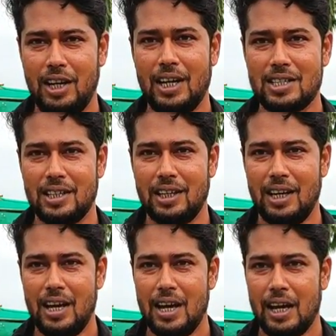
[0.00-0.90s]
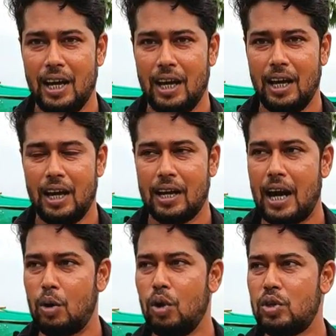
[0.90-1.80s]
ঠিক আছে কারণ কি তার
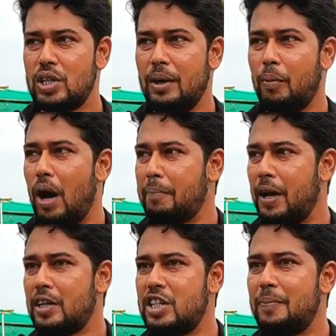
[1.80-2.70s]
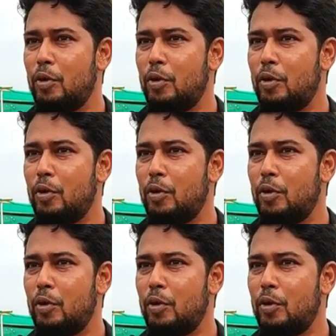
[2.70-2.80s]
কারণ হচ্ছে আপনার যে